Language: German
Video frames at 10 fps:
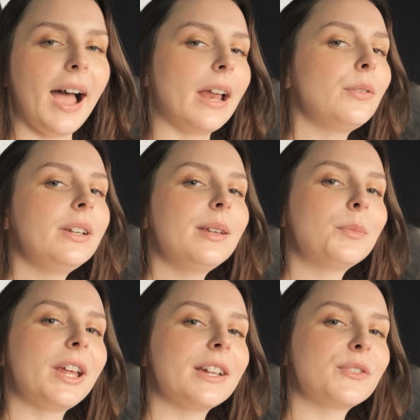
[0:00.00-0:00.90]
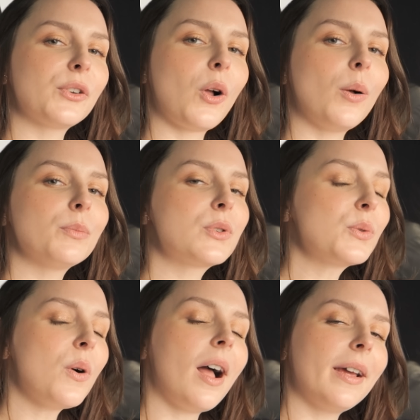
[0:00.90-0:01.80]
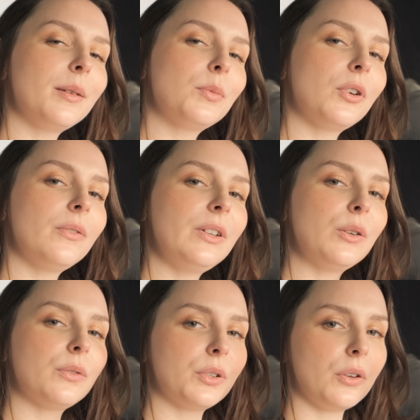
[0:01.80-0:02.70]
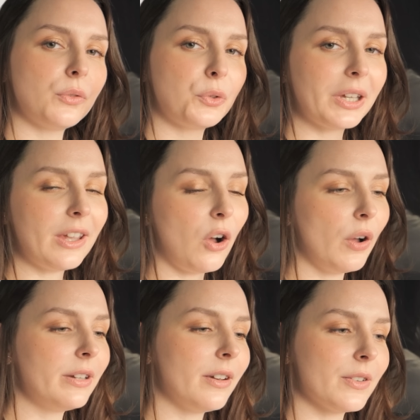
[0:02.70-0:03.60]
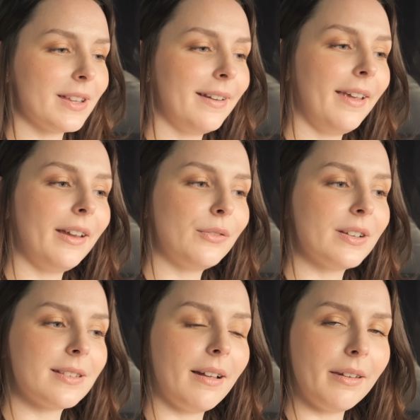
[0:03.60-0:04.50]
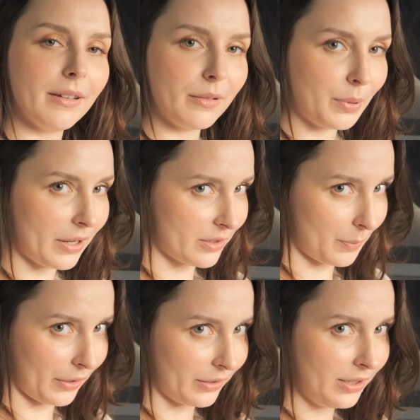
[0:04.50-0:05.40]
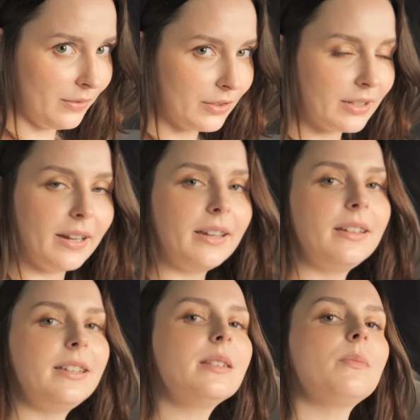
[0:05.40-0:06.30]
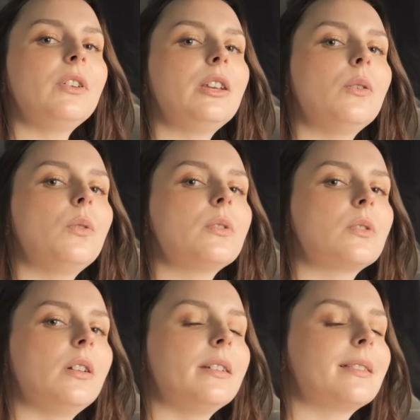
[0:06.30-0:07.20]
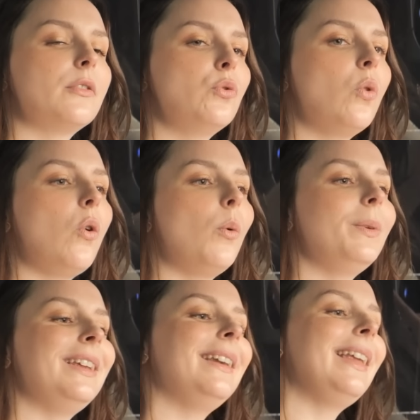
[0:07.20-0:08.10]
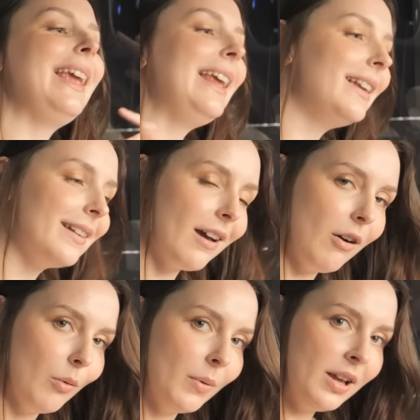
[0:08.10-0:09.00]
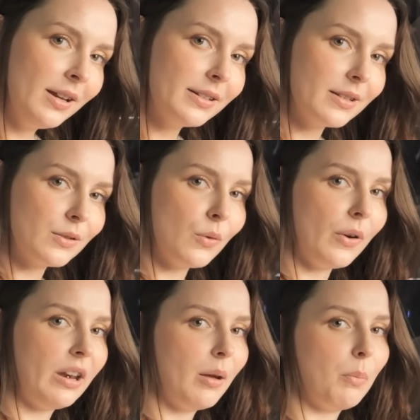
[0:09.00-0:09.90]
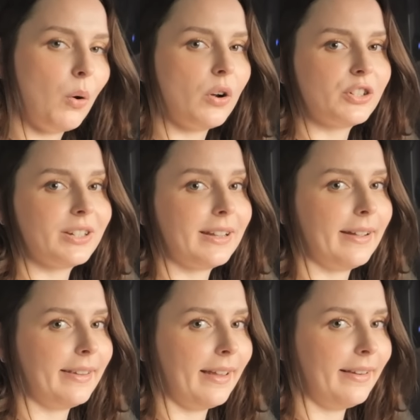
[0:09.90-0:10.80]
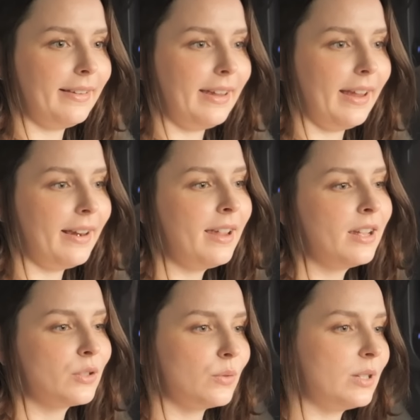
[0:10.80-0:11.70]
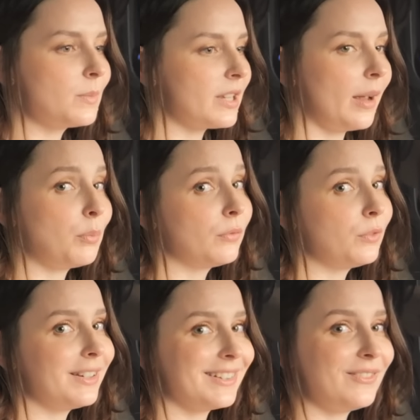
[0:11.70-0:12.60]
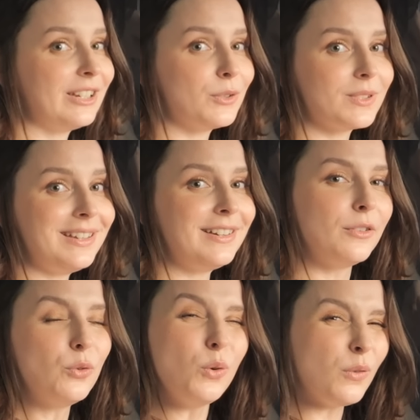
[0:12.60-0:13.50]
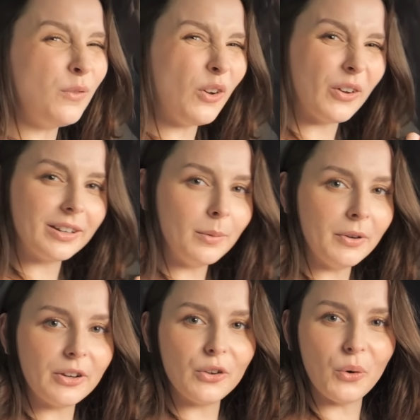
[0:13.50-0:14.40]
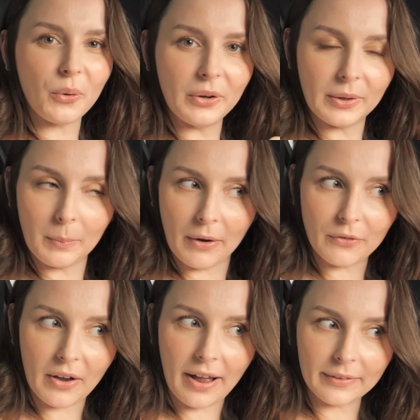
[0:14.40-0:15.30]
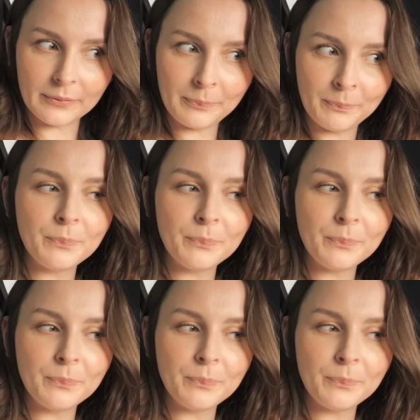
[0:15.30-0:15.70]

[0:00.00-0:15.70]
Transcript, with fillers: Hallo ihr Lieben und herzlich willkommen zu einem neuen Video von Autoferie. Heute aus einer etwas anderen Perspektive, denn in diesem Video soll es nur um den Innenraum des neuen Porsche Cayenne gehen. Zu diesem Zeitpunkt, wo ihr das Video seht, dürfen wir euch nämlich noch nicht mehr verraten.